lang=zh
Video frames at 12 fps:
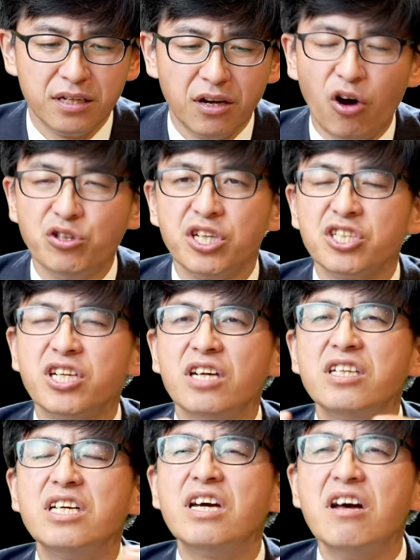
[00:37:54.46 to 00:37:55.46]
好像
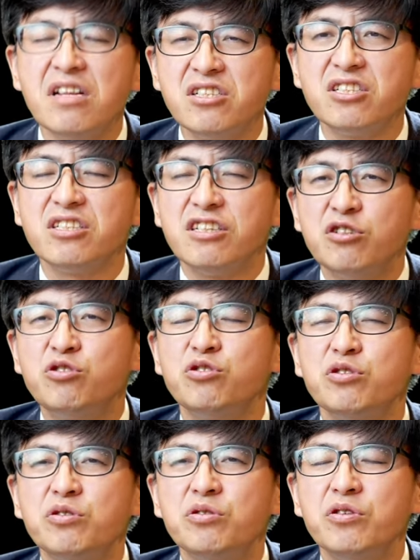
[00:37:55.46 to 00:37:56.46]
上帝恩慈以
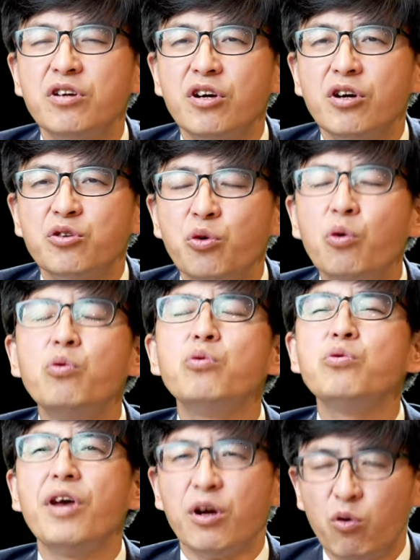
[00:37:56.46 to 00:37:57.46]
至于永
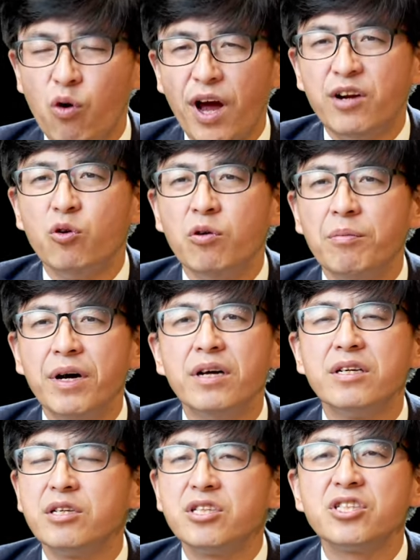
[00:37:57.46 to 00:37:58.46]
远宽容我们。
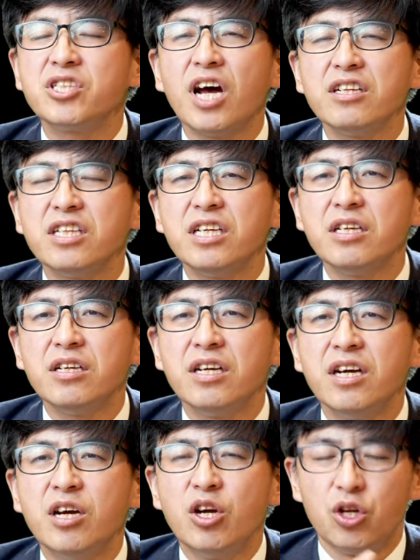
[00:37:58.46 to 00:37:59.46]
上帝
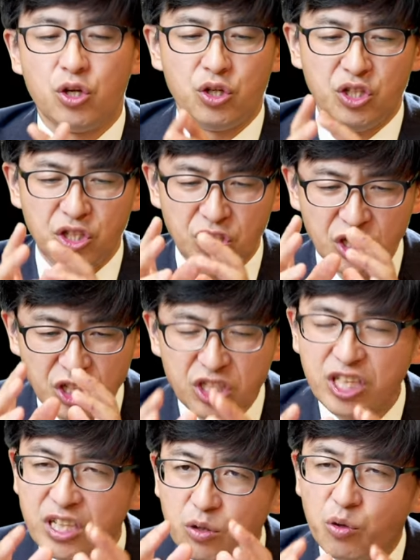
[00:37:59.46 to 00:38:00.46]
一
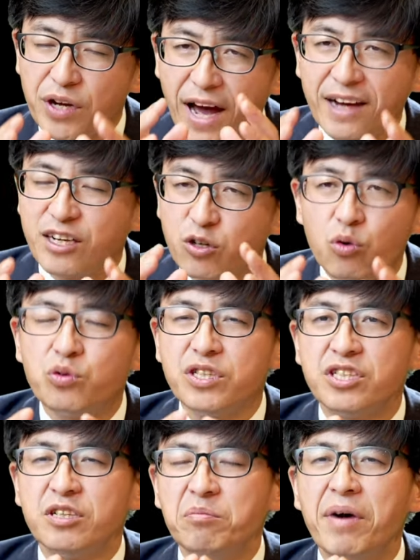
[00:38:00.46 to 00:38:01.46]
定会按照公义
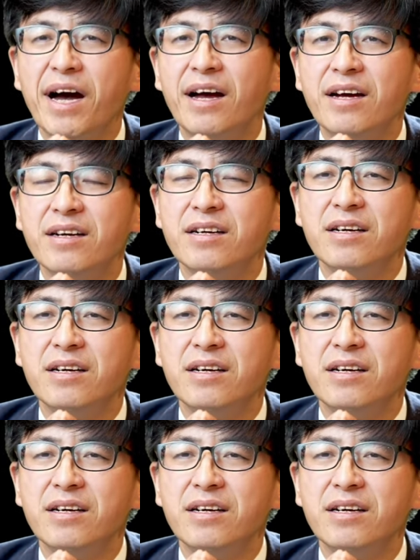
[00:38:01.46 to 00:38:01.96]
审判。